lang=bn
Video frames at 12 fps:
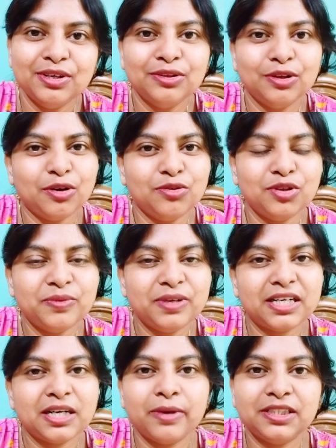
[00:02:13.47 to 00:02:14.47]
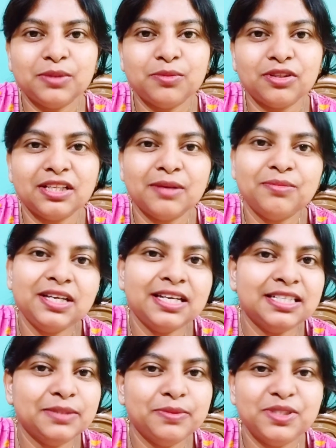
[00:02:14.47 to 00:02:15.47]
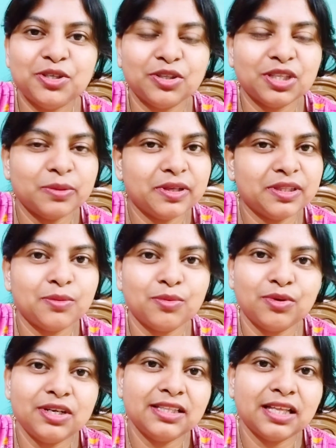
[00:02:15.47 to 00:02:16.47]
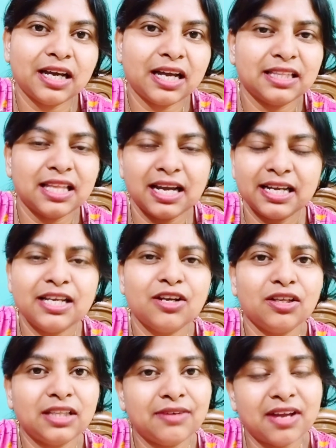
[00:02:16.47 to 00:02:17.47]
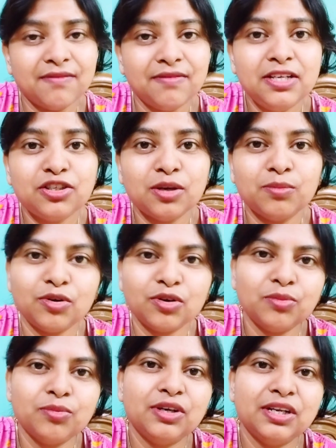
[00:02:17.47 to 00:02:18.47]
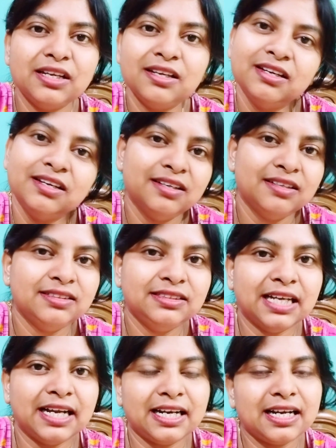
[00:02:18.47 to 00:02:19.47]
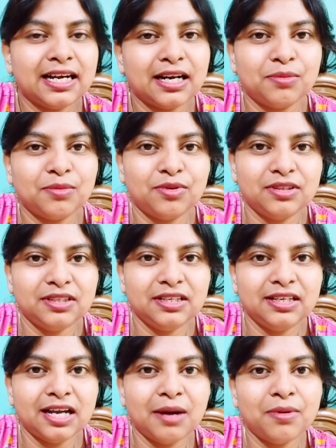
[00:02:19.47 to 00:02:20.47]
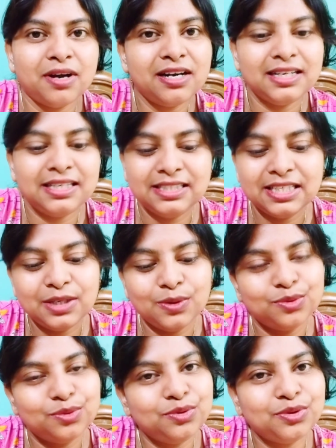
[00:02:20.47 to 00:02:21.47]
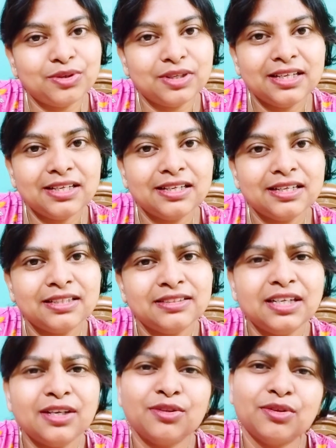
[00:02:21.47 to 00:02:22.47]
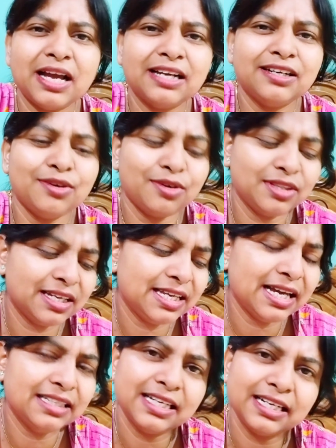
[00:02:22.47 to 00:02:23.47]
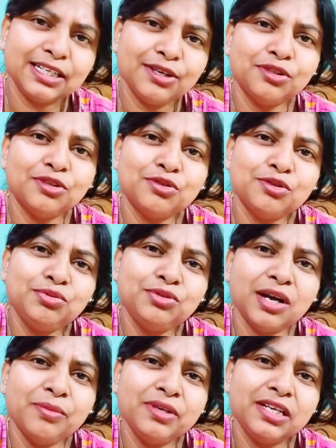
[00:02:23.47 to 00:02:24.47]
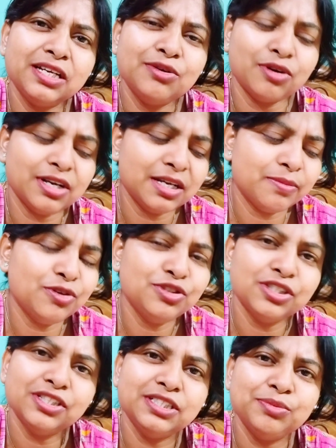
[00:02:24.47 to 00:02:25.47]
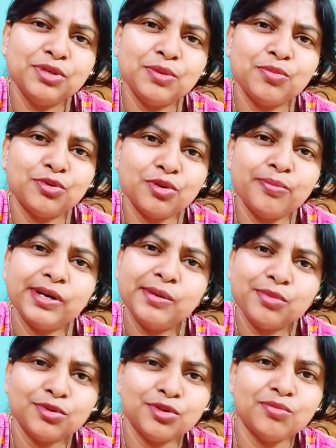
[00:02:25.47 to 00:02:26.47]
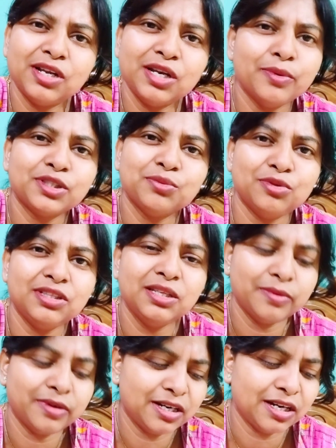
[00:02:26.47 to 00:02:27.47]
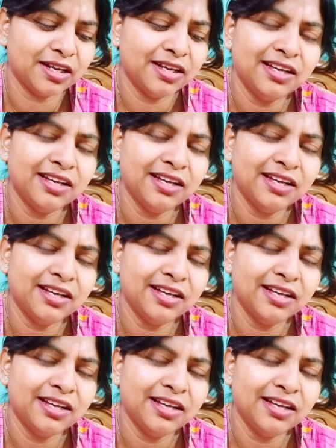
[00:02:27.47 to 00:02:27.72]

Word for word: তখন তুমি একটা বাজে বদনাম দিয়ে হিজিবিজি কথাবার্তা বলে তাকে তাকে নয় তার ফ্যামিলি সম্পর্কে বলে জায়গাটা খারাপ করে দিলে আবার নিজের নতুন করে জানো তো একটা কথা কি আছে একটা কথা খুব স্বাভাবিক কেউ অনেক মানুষের জীবনের প্রথম প্রেম প্রথম ভালোবাসা ভুলতে পারে না